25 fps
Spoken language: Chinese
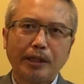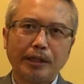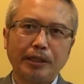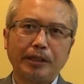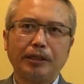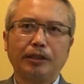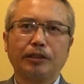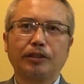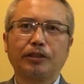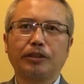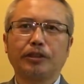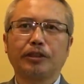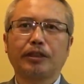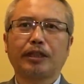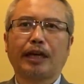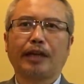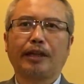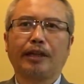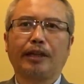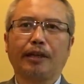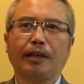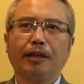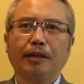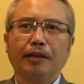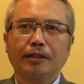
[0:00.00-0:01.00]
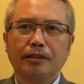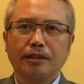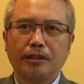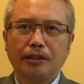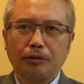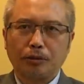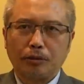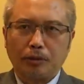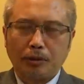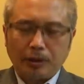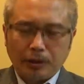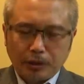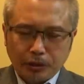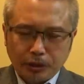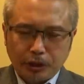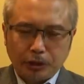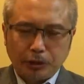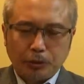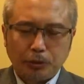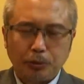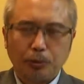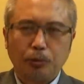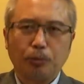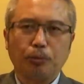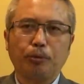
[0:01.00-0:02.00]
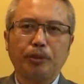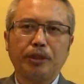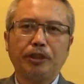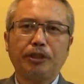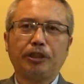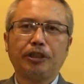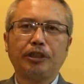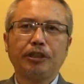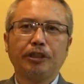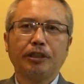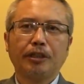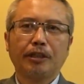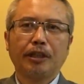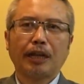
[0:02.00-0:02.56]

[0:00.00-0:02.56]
亿资产的这种金融危机。